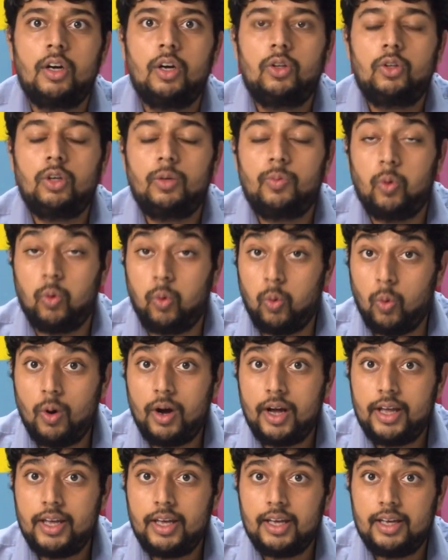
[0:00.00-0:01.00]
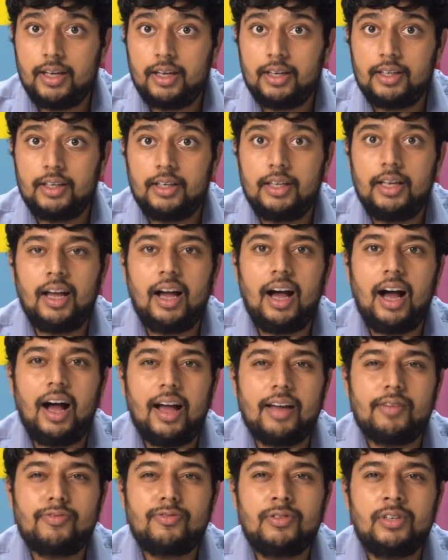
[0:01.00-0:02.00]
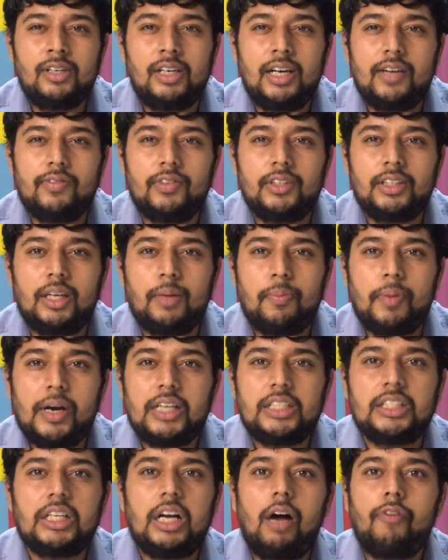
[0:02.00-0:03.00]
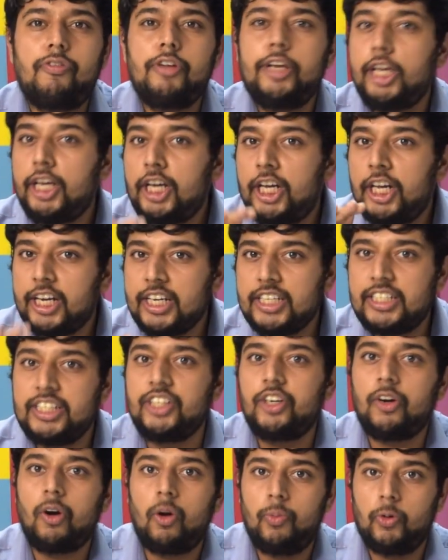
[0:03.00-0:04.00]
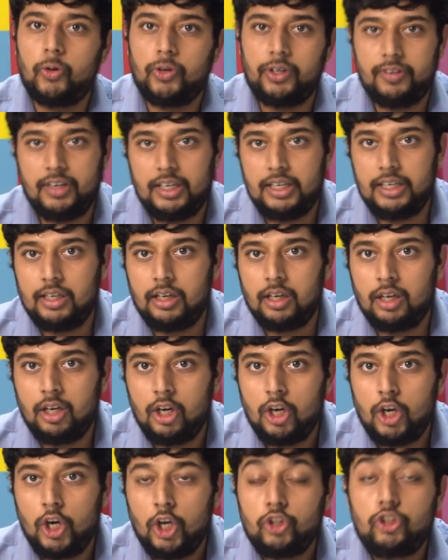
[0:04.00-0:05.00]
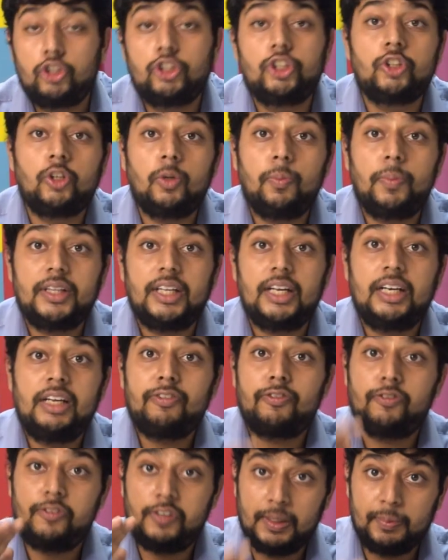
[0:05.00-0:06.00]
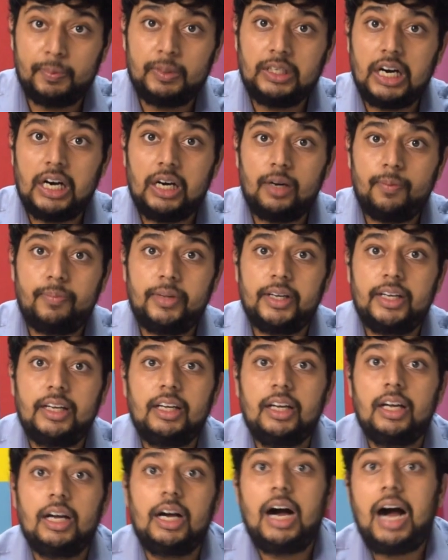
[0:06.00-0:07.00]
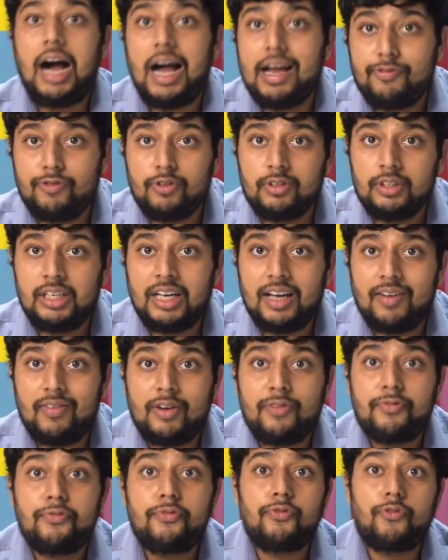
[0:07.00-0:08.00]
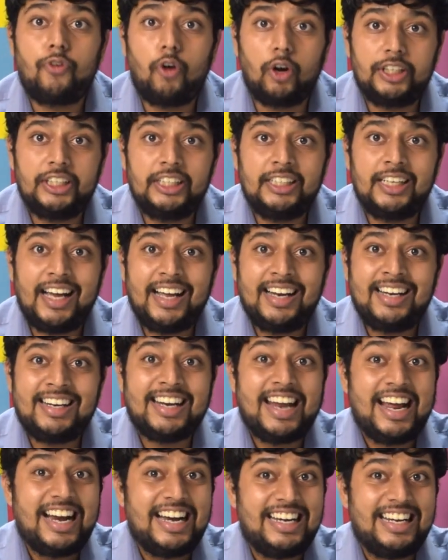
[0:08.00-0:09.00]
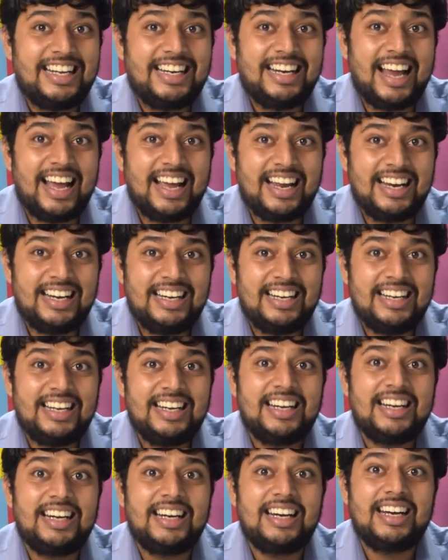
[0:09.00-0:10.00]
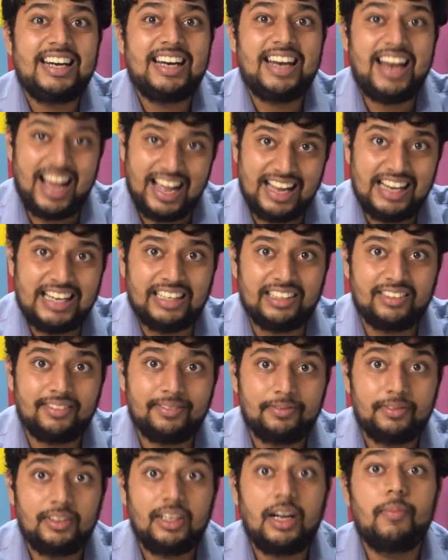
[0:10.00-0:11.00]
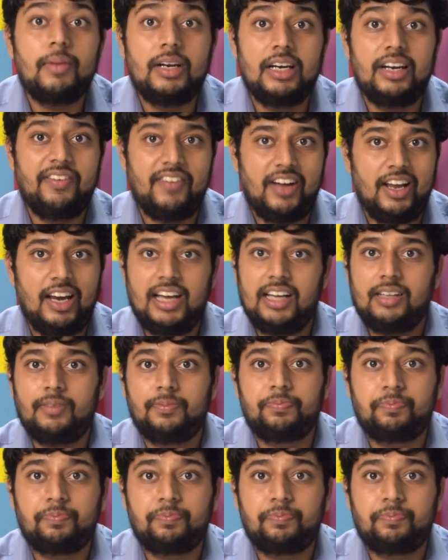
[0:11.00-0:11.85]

तो अब हुआ ये कि आईफोन इलेवन की प्राइस काफ़ी क्रेजी ड्रॉप होने वाली है तो जिनको पता नहीं फ्लिपकार्ट पे आईफोन 11 49,999 का मिलने वाला है